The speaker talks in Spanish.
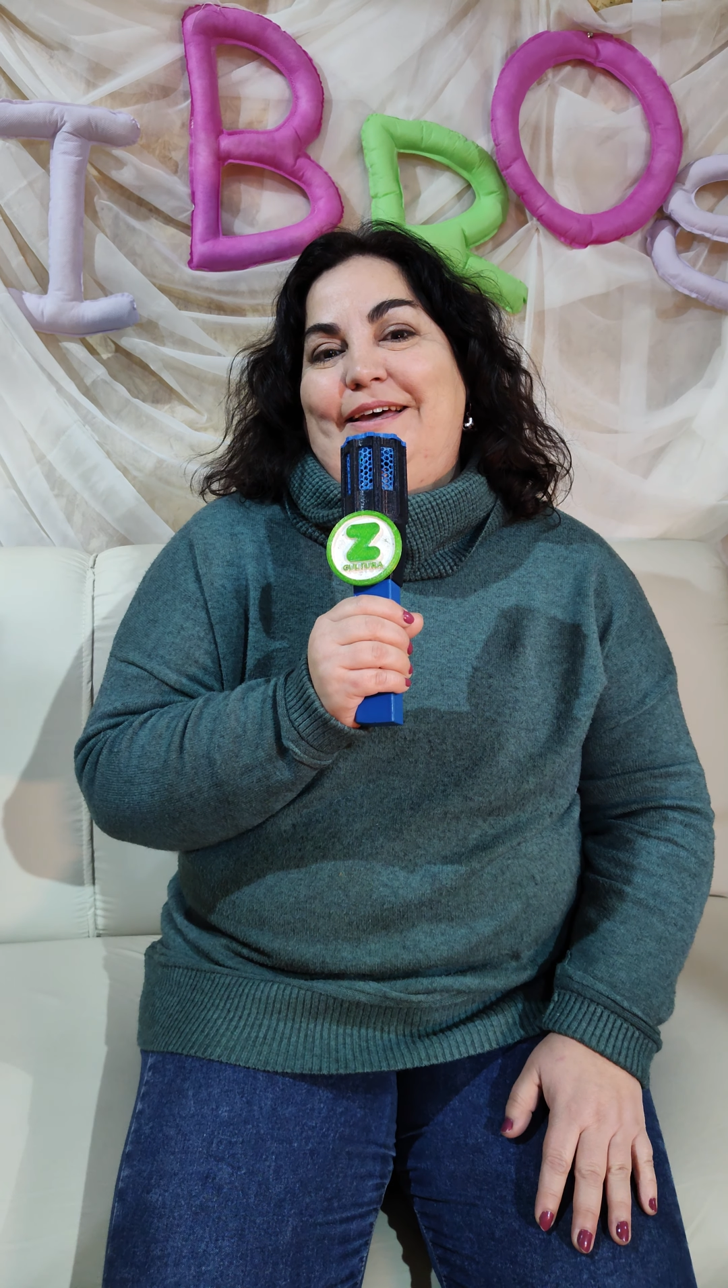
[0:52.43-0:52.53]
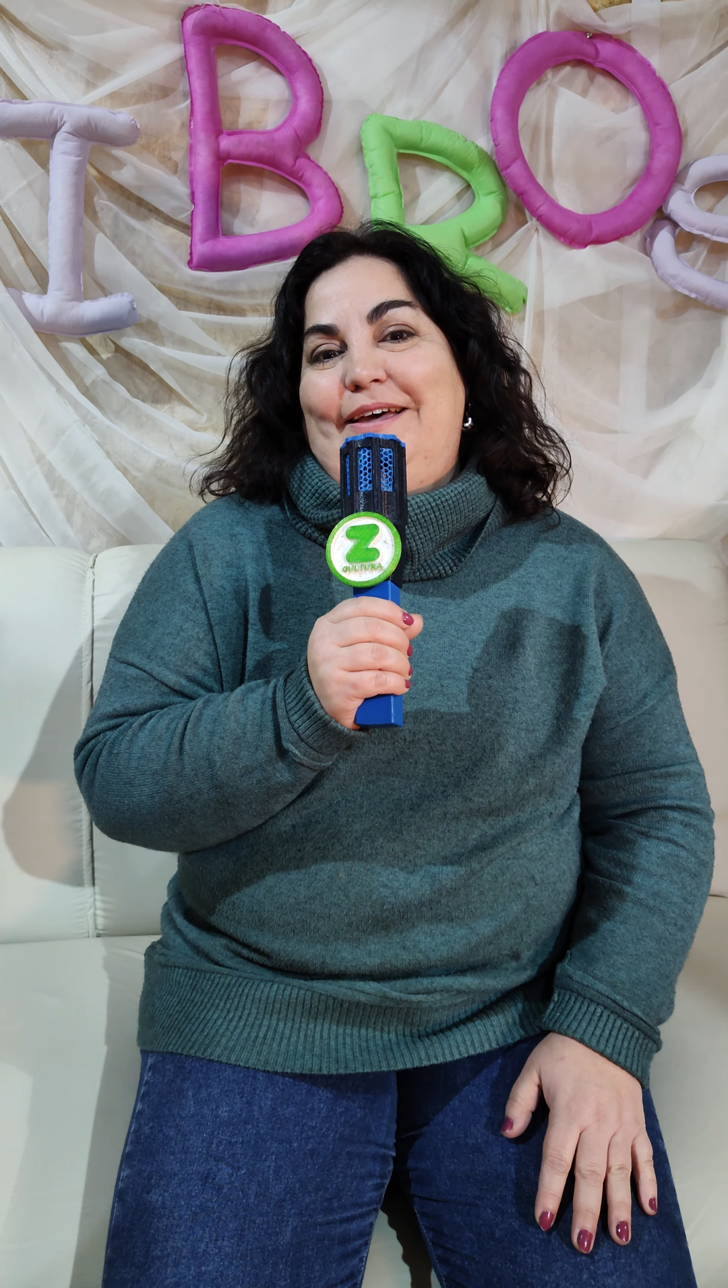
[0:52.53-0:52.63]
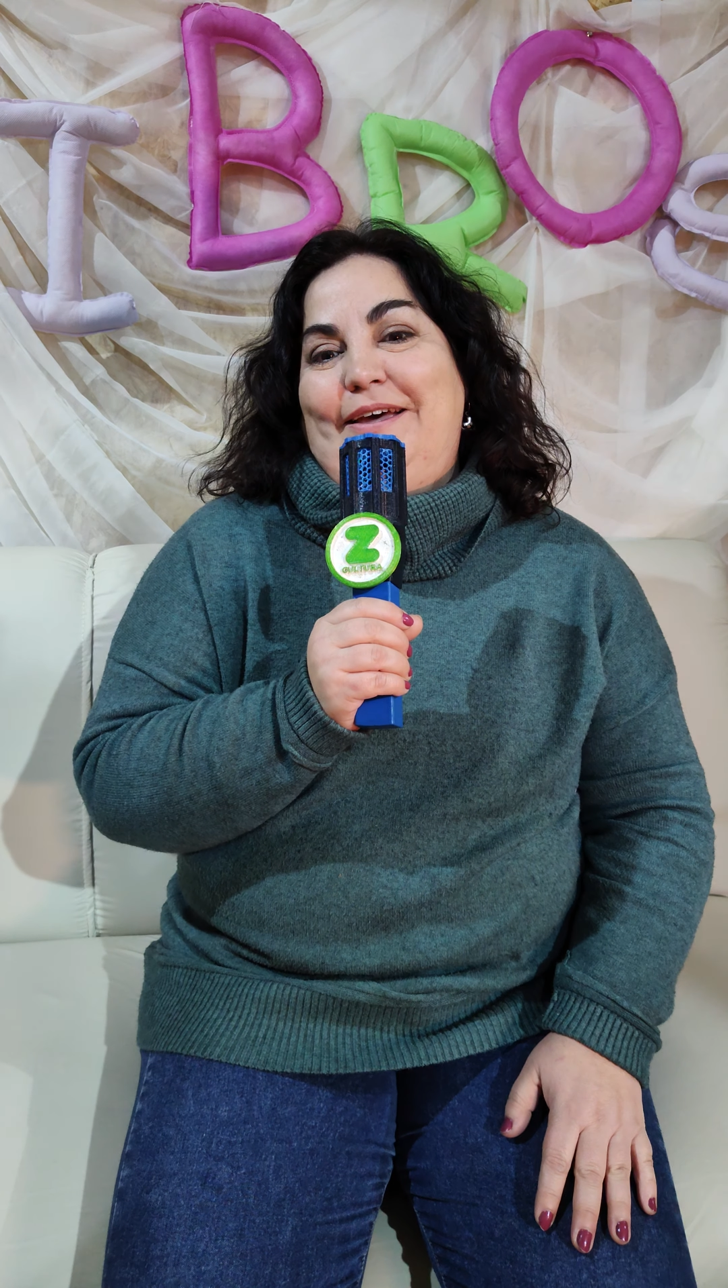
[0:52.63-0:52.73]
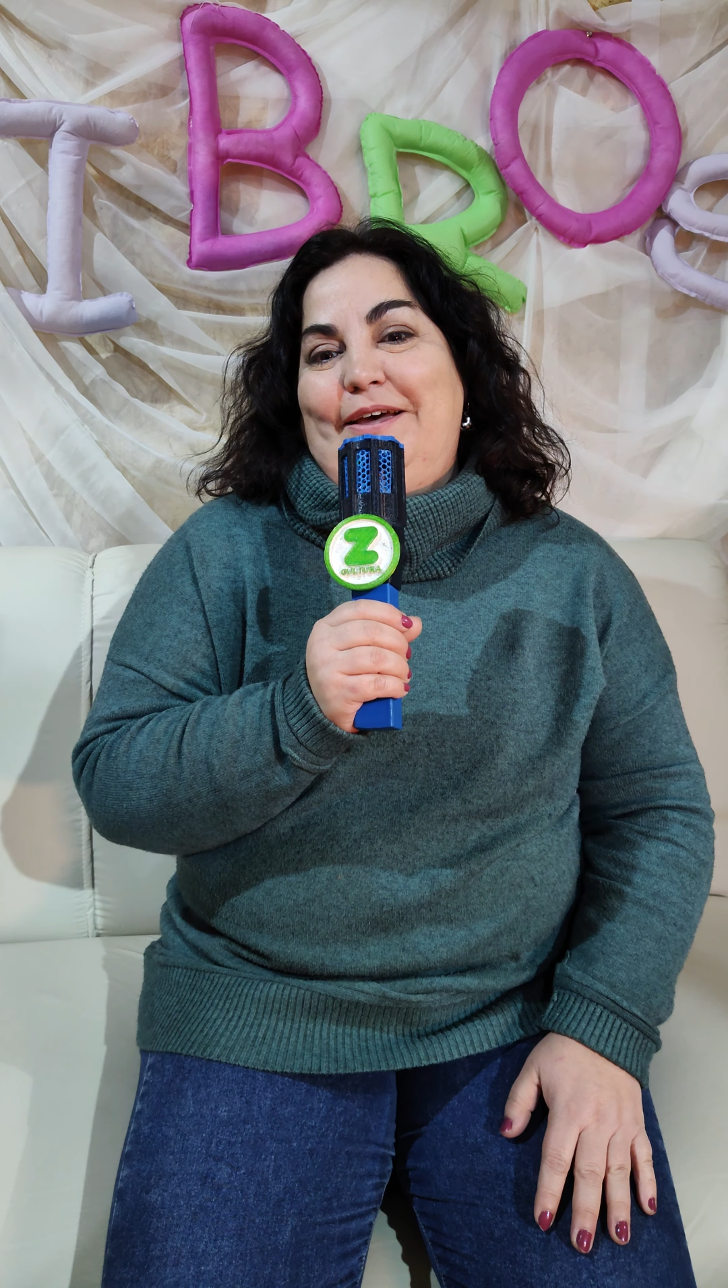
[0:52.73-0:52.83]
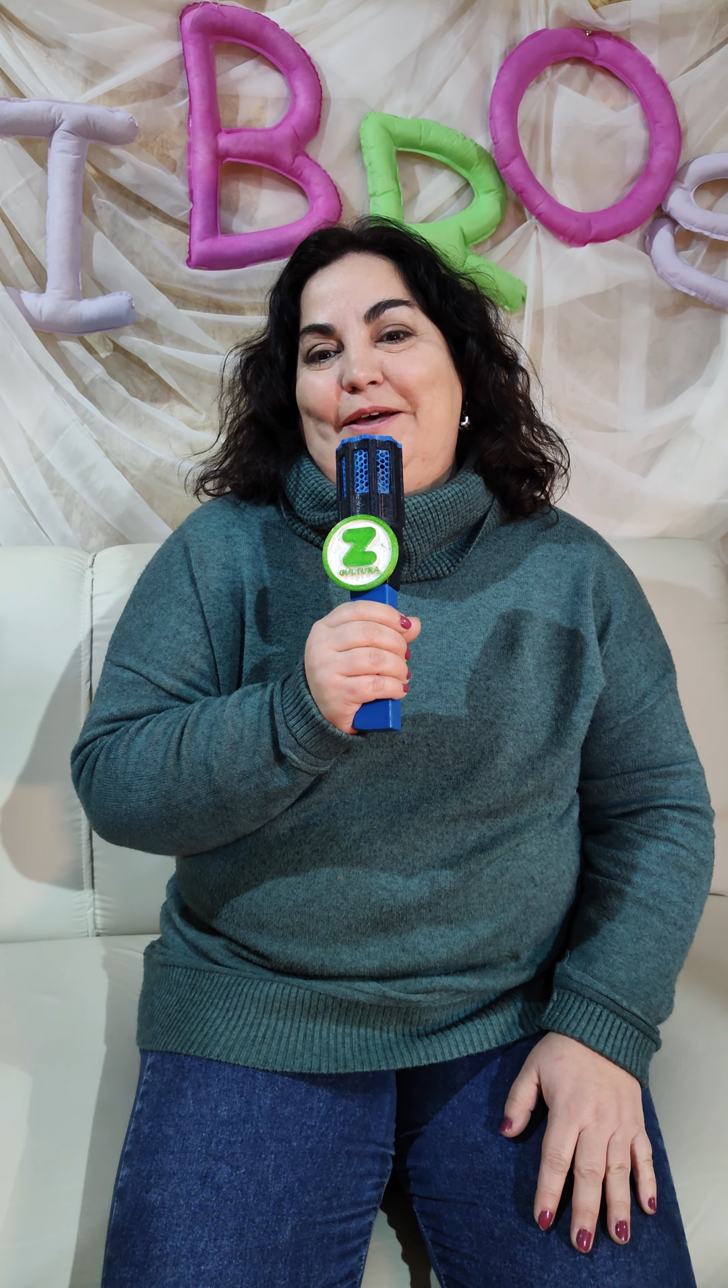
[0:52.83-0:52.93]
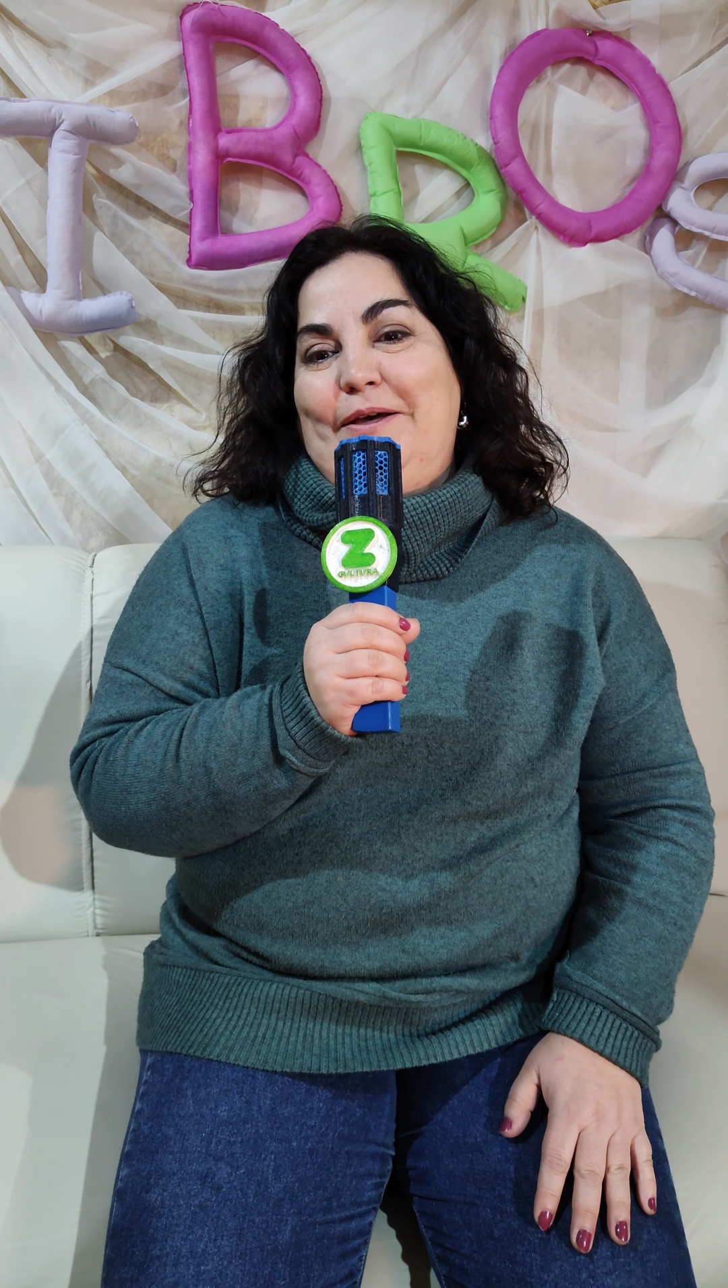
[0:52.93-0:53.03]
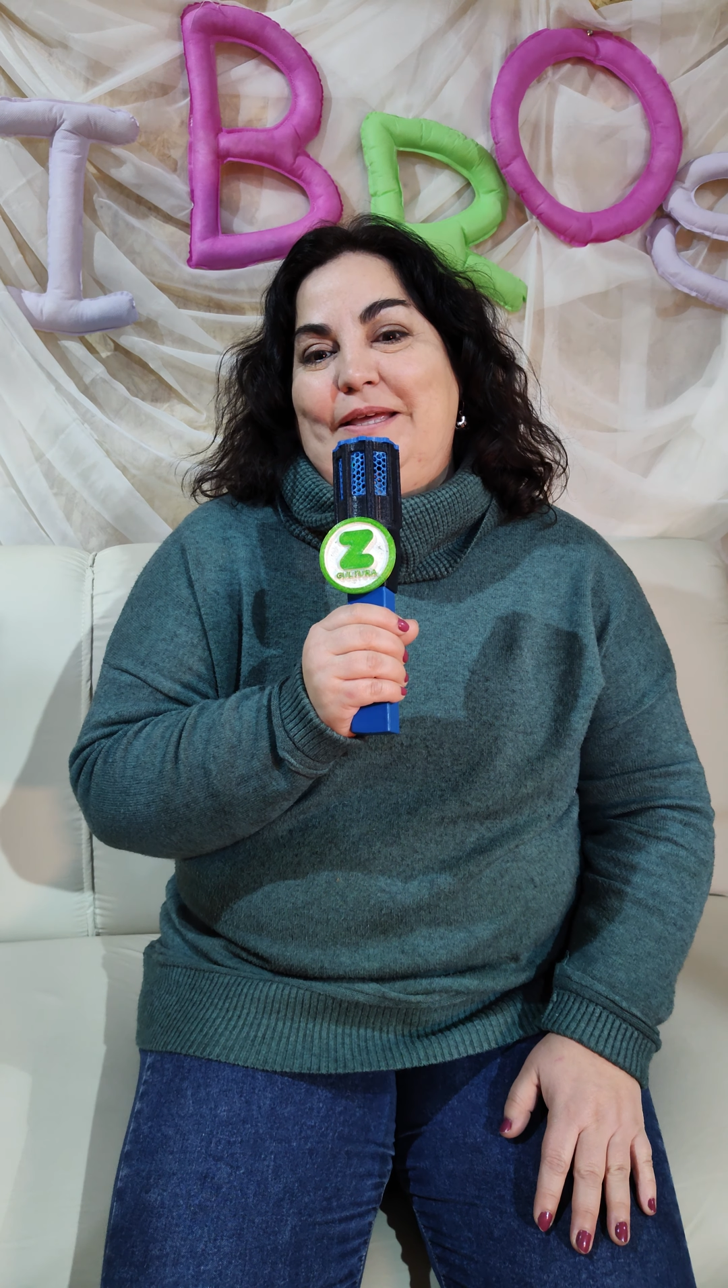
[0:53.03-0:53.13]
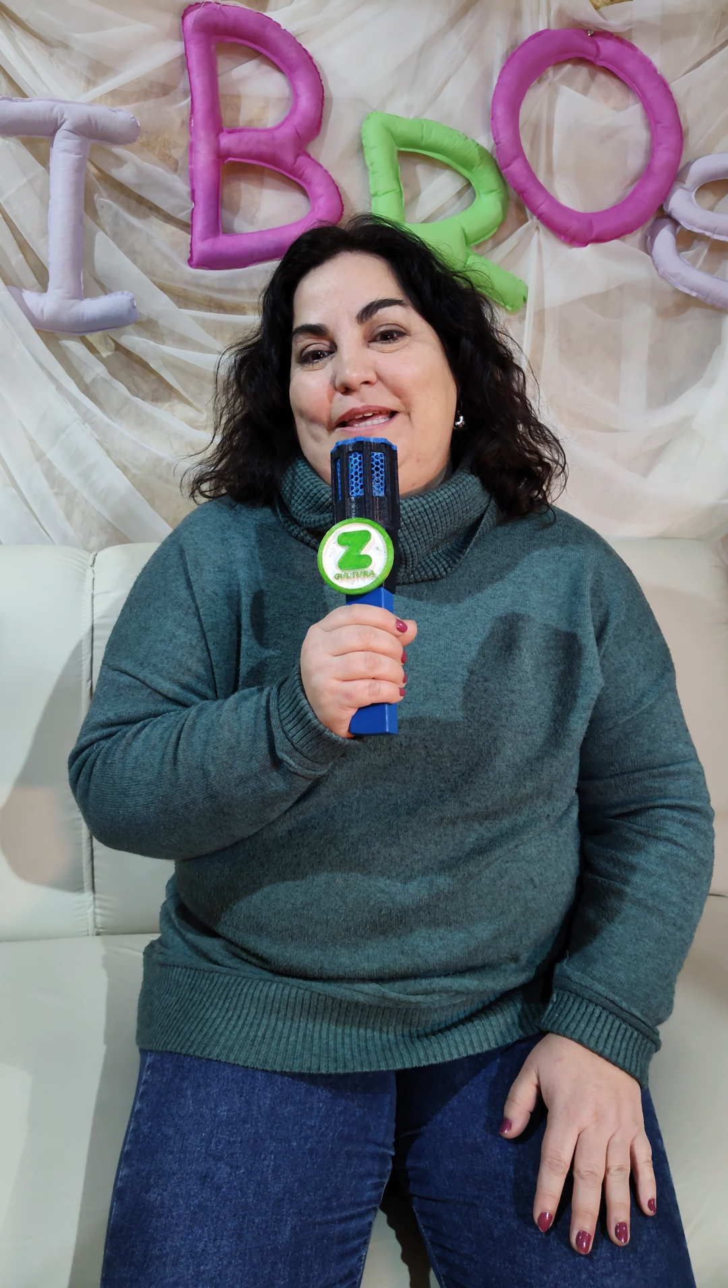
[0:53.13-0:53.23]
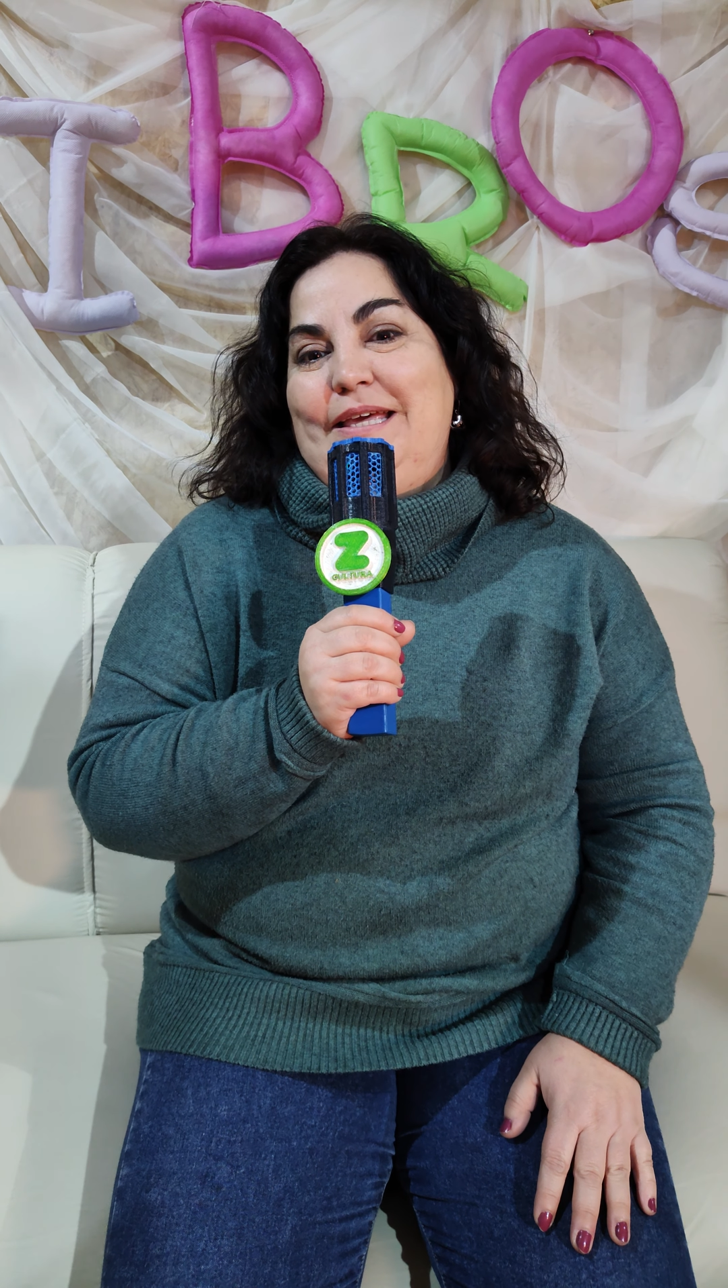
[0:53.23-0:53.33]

Eh,